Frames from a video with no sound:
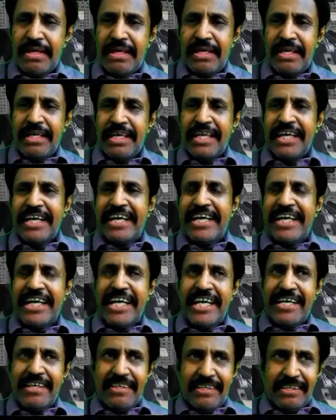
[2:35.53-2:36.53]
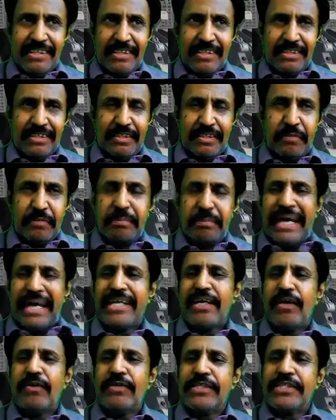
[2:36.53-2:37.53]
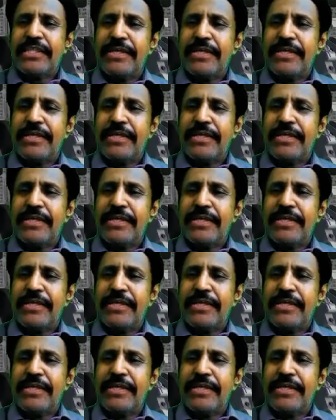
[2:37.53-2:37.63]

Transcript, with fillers: ये आपको हेडिंग बताता है रेडार की